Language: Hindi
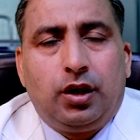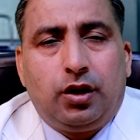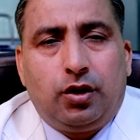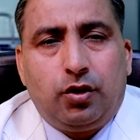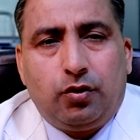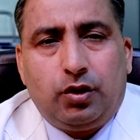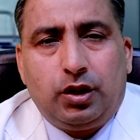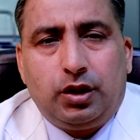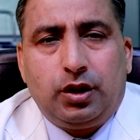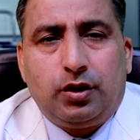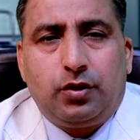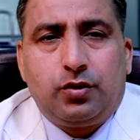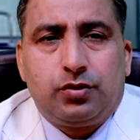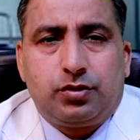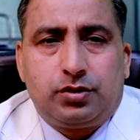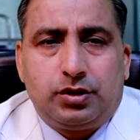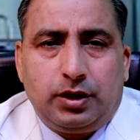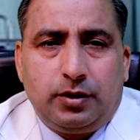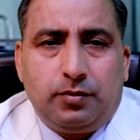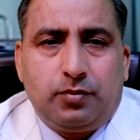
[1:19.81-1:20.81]
क्योंकि देखो
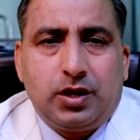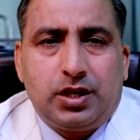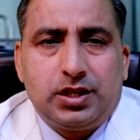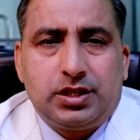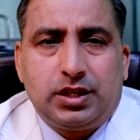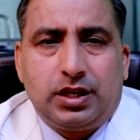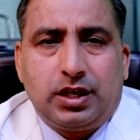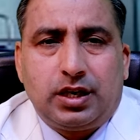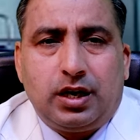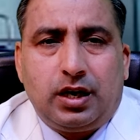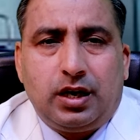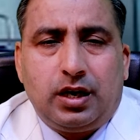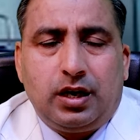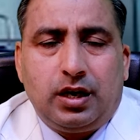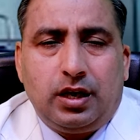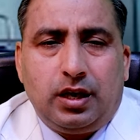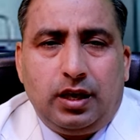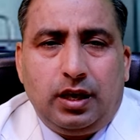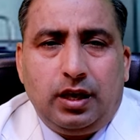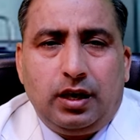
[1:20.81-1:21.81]
सेब का सिरका
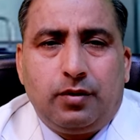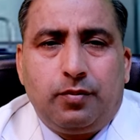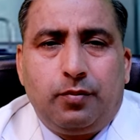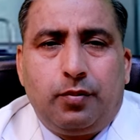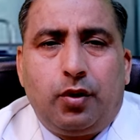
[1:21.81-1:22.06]
एक